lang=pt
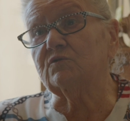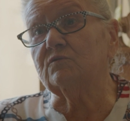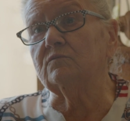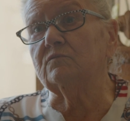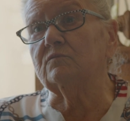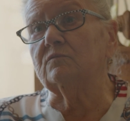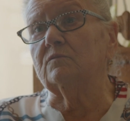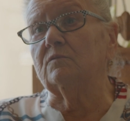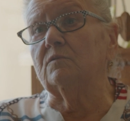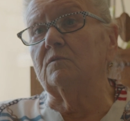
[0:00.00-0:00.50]

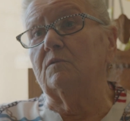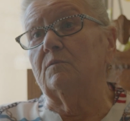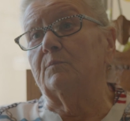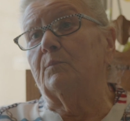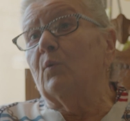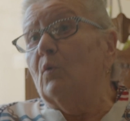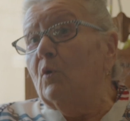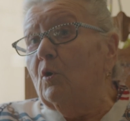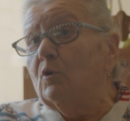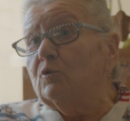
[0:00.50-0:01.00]
de, e
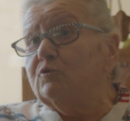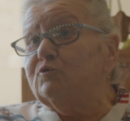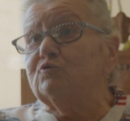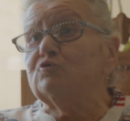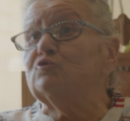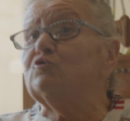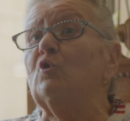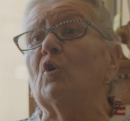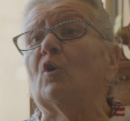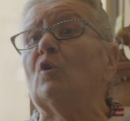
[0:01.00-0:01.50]

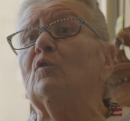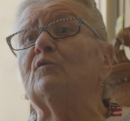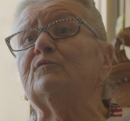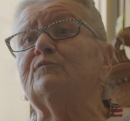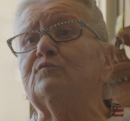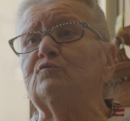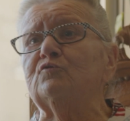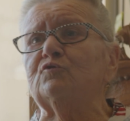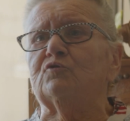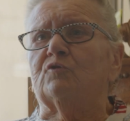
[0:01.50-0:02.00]
bolsos
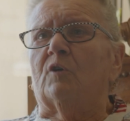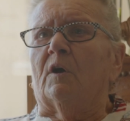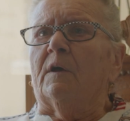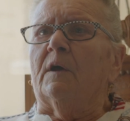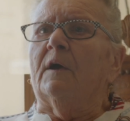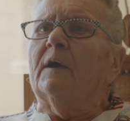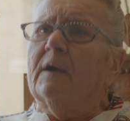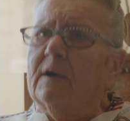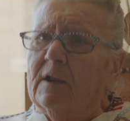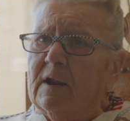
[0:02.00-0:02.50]
novos.
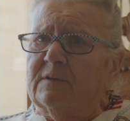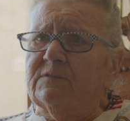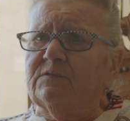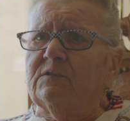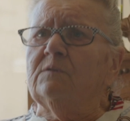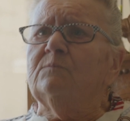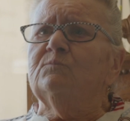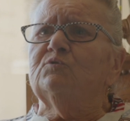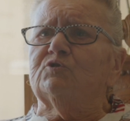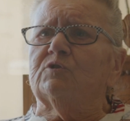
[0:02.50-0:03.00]
Era
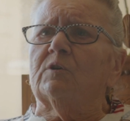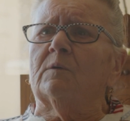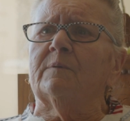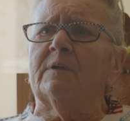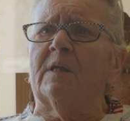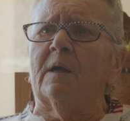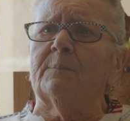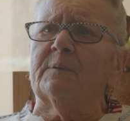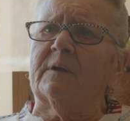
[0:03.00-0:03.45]
assim, íamos trabalhar